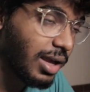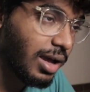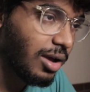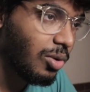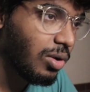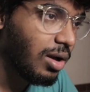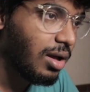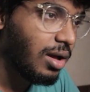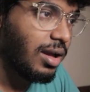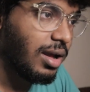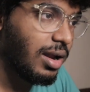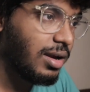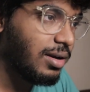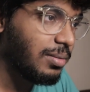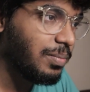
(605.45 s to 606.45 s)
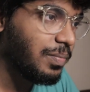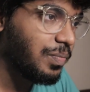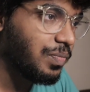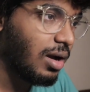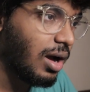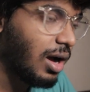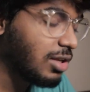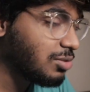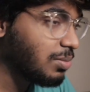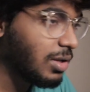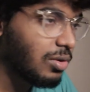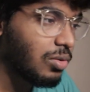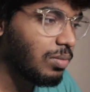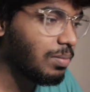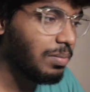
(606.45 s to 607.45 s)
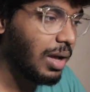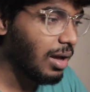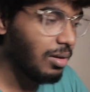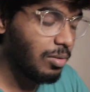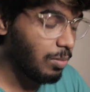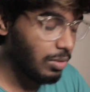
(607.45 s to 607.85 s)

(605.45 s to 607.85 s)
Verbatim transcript: के आया हूँ एंड आज मेरे को मैं